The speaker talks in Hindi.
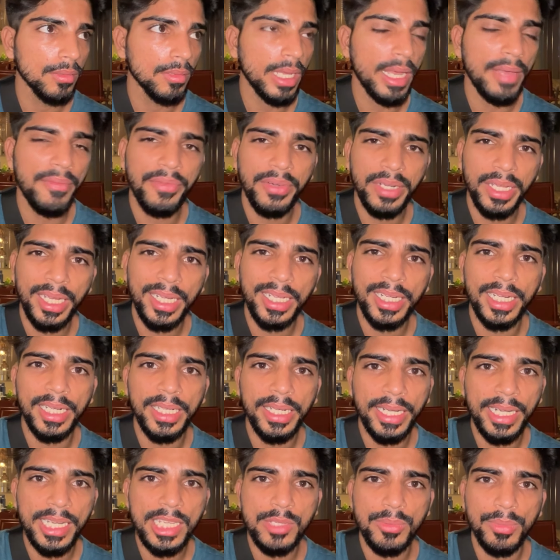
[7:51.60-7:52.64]
अफ्रीकन
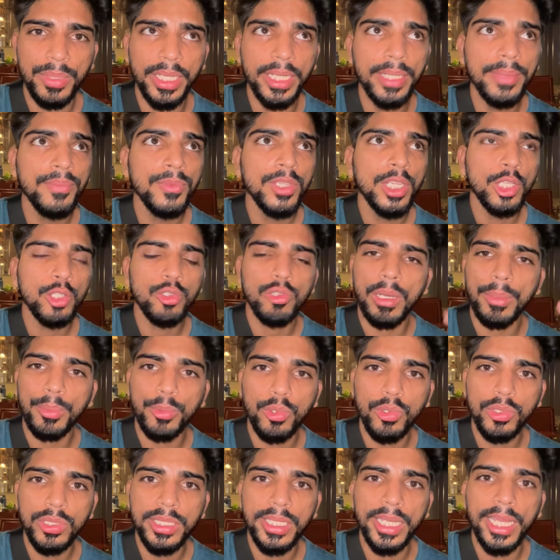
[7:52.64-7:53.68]
कंट्रीज़ में तो
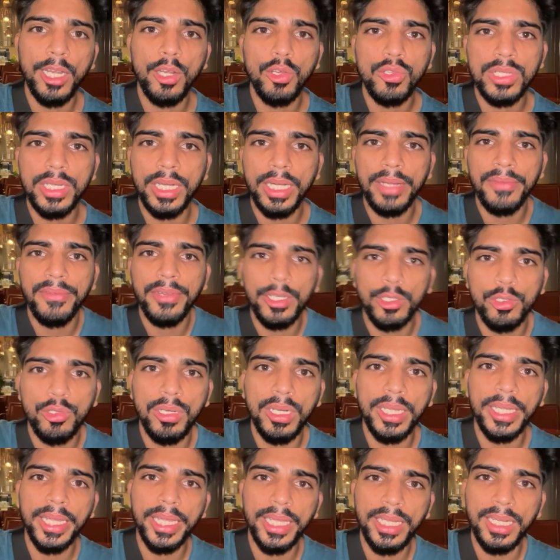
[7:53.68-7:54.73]
आपको येलो सर्टिफिकेट तो
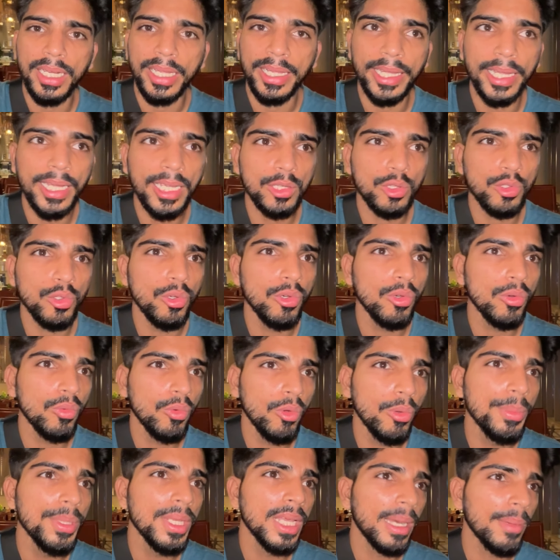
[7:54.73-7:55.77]
लगेगा ही लगेगा तो
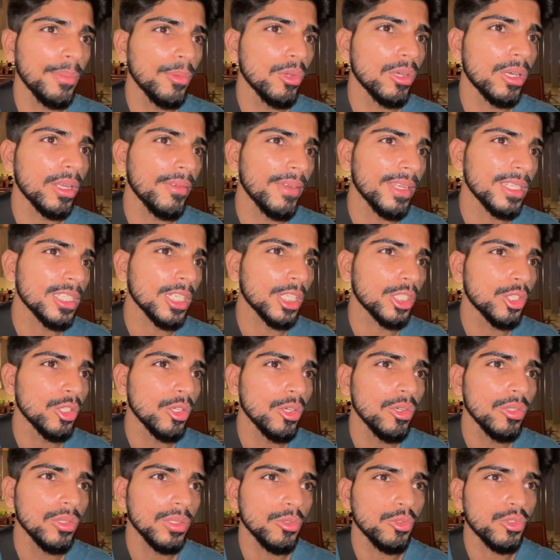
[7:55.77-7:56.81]
वो भी आप लोग करवा सकते
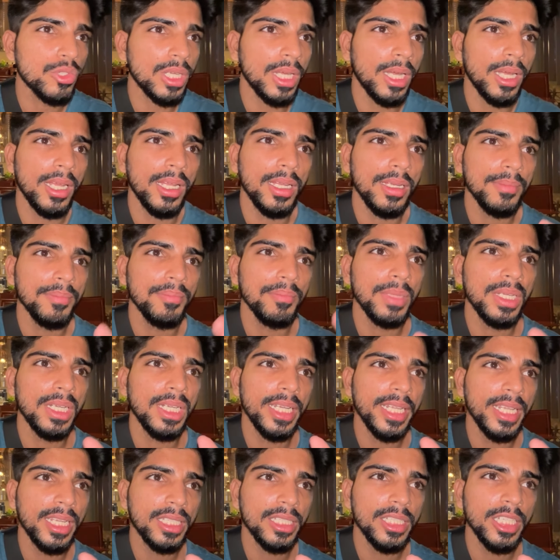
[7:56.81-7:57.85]
हो उसका मैं
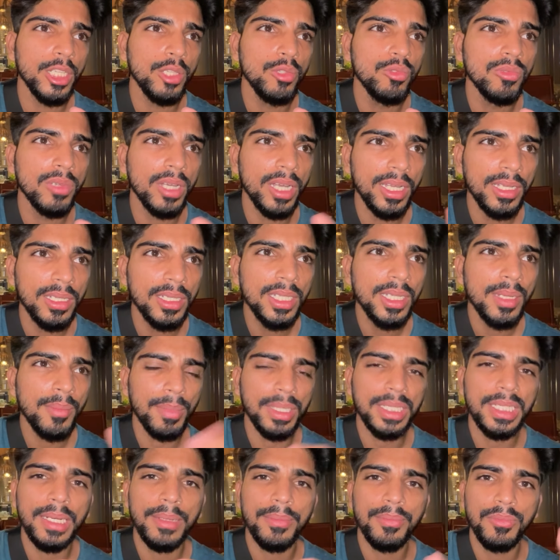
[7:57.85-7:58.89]
लिंक दे दूंगा
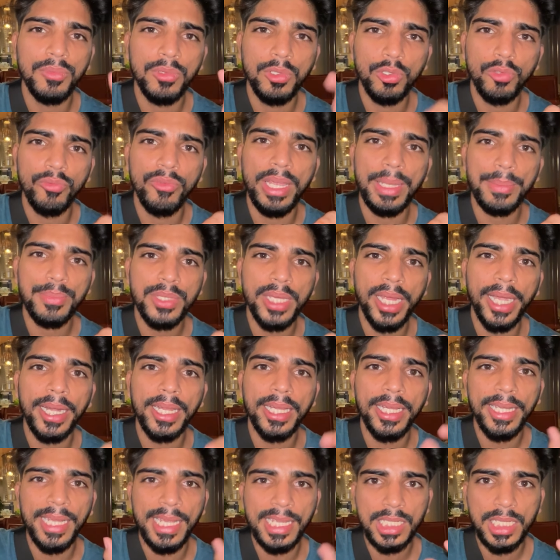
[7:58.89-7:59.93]
मतलब वेबसाइट
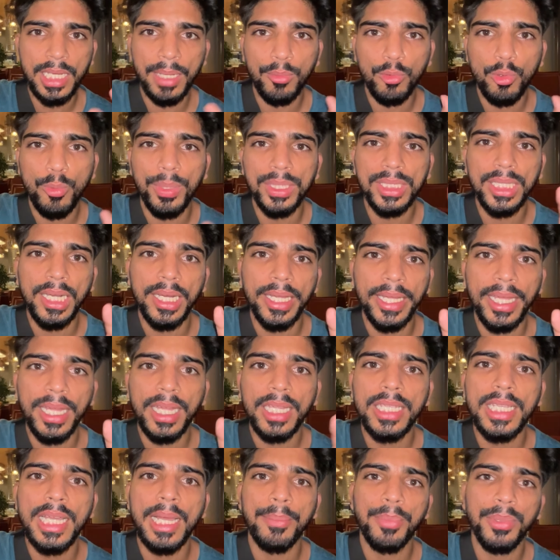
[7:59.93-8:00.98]
का यहाँ से आपको पता लगेगा
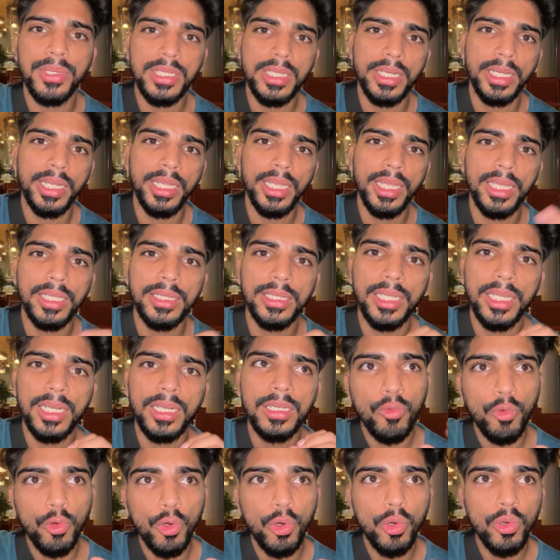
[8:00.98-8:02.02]
कि आपकी सिटी के अंदर
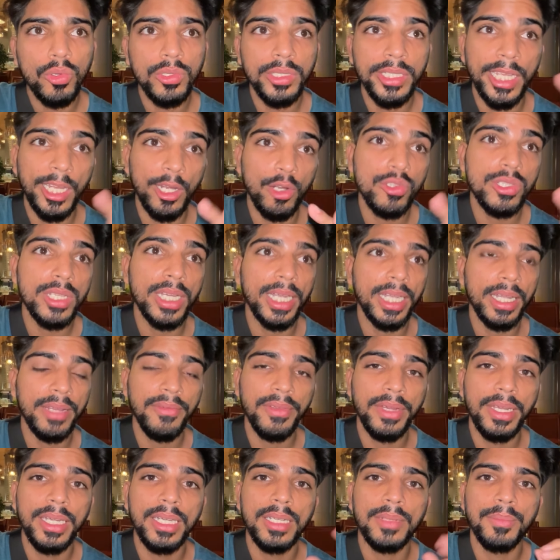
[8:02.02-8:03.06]
वो येलो
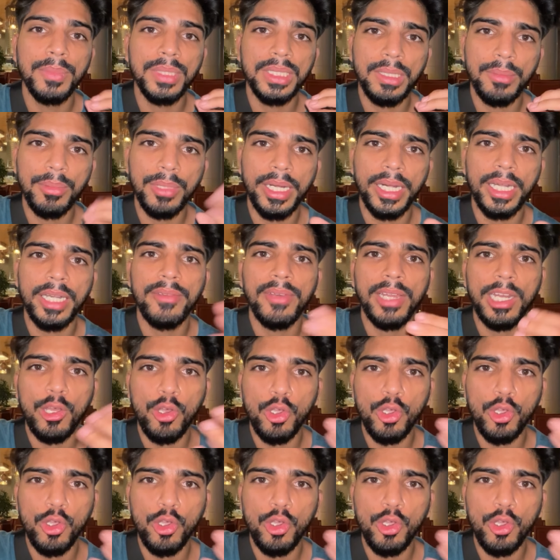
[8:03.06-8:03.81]
सर्टिफिकेट मतलब करने वाला